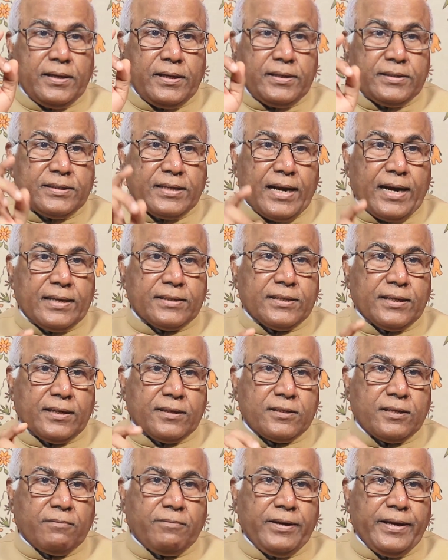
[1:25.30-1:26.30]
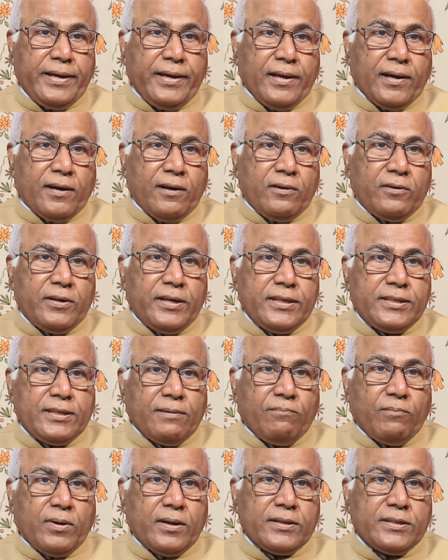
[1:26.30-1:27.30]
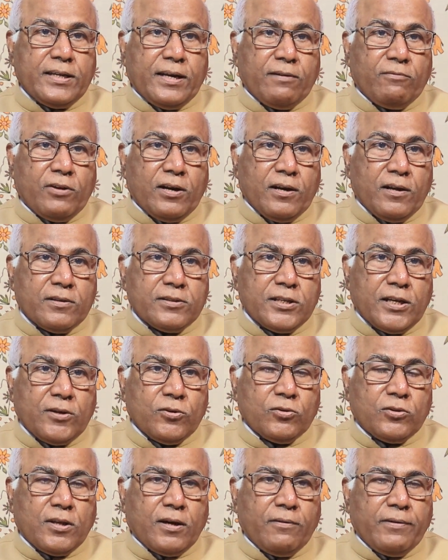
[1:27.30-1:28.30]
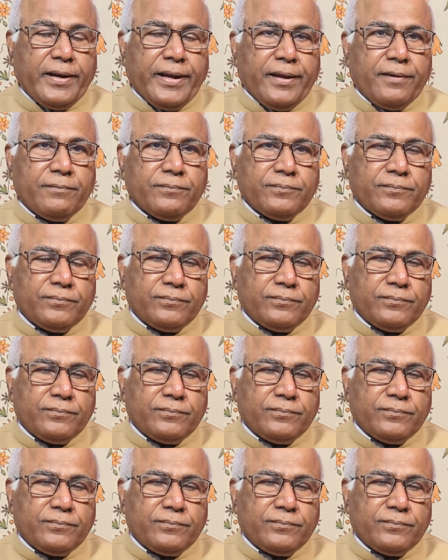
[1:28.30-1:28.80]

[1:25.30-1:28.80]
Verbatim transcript: ఈ శాసనసభ ఎన్నికలు డిసెంబర్ జనవరిలో జరుగుతూ ఉన్నాయి